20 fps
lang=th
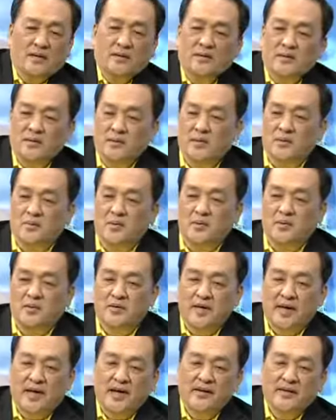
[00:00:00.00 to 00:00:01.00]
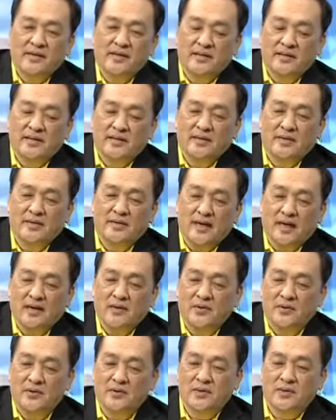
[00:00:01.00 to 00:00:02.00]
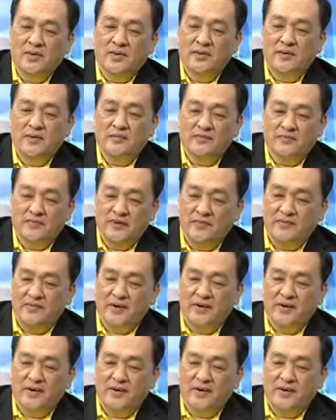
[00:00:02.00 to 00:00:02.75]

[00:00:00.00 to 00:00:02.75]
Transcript: ถ้ารถระบบรถรางก็ดีรถรางคู่ก็ดีรถไฟ